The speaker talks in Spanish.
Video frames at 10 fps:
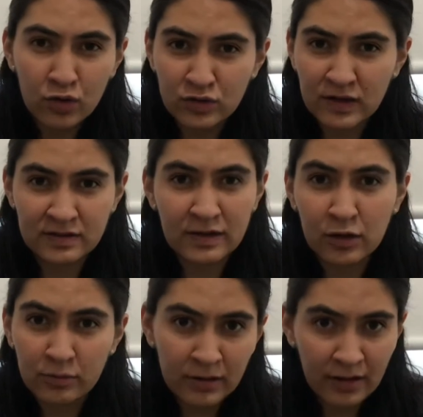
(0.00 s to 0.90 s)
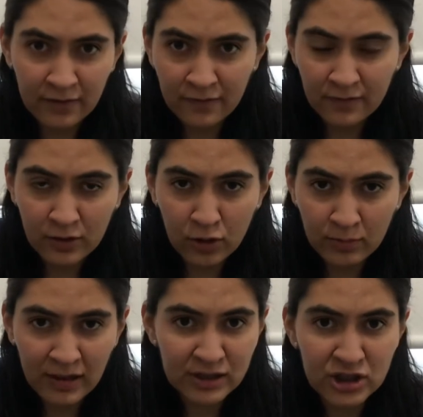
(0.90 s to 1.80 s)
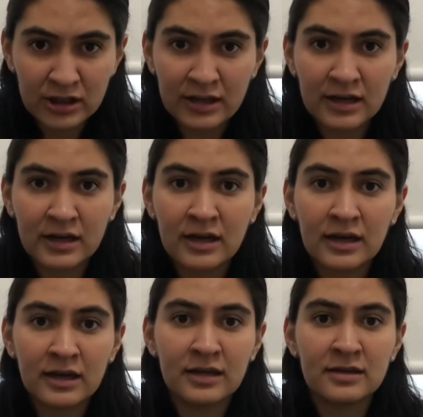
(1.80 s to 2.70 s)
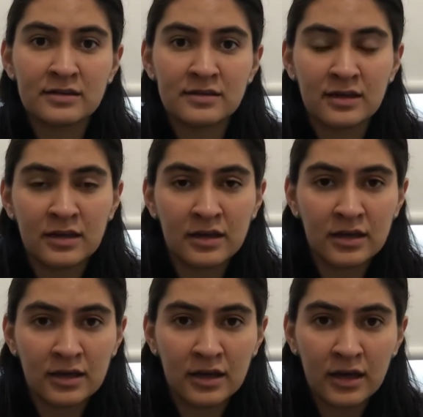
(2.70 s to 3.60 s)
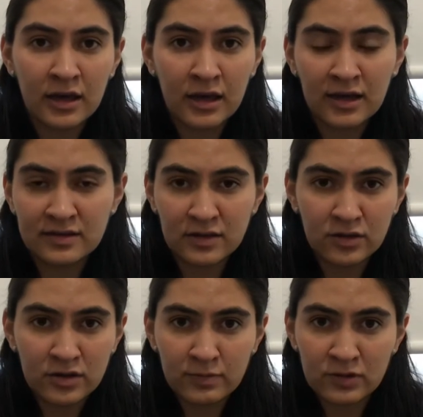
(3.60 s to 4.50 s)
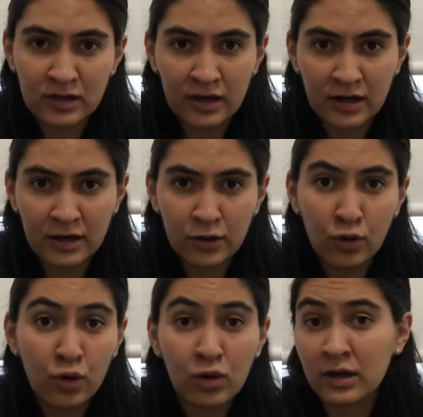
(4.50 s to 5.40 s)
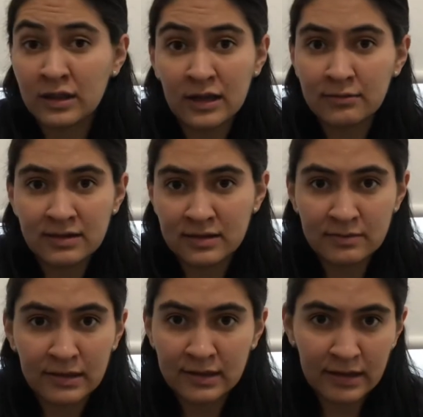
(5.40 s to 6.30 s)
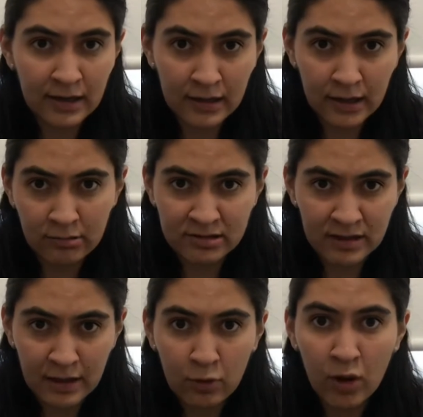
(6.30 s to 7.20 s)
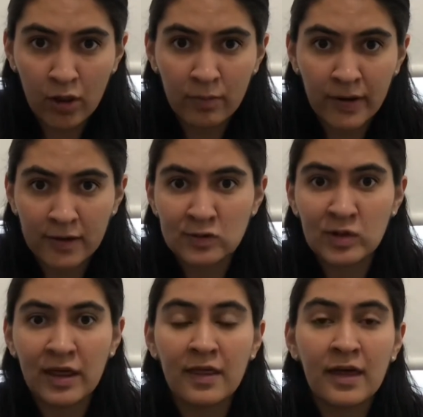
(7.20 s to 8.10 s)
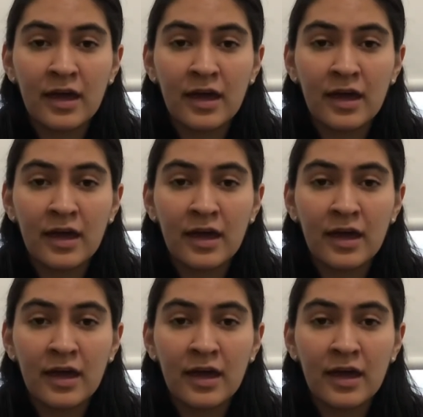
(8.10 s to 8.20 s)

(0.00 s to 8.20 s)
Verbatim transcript: ya sea comida, comida chatarra, este, estereotipos de género o que tal vez es material que no es adecuado para su edad.